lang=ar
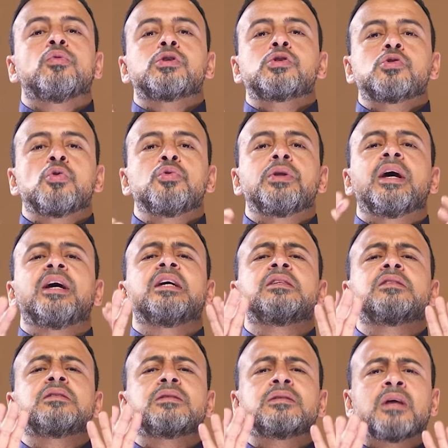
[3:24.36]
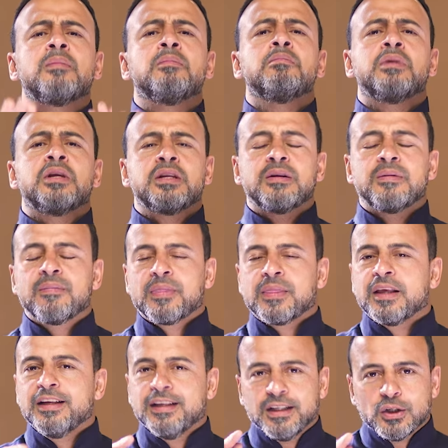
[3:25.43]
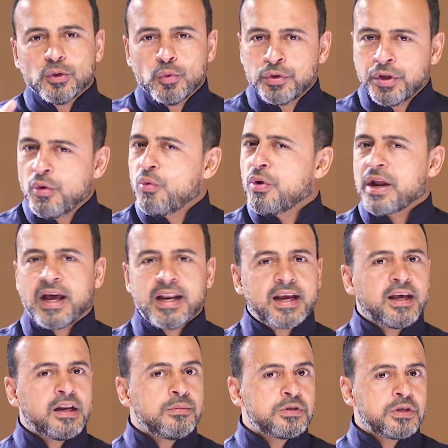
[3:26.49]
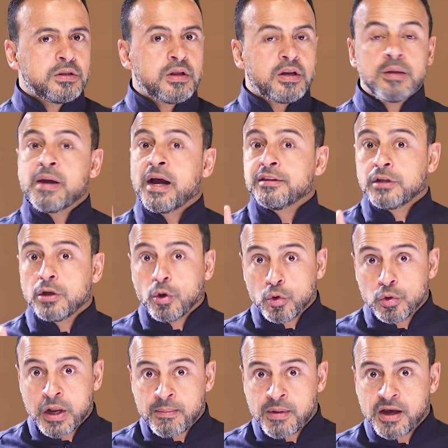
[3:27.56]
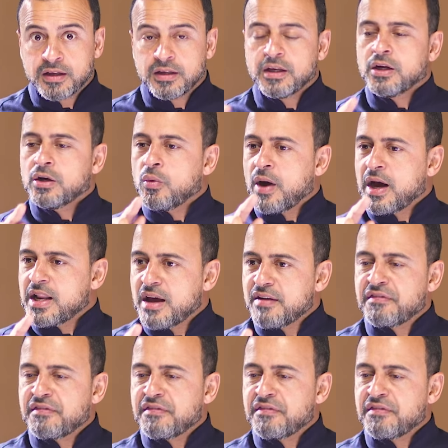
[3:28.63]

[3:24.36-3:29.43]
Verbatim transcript: والسنة اطمن ودور على كلام سيدنا النبي عند العلماء وعلى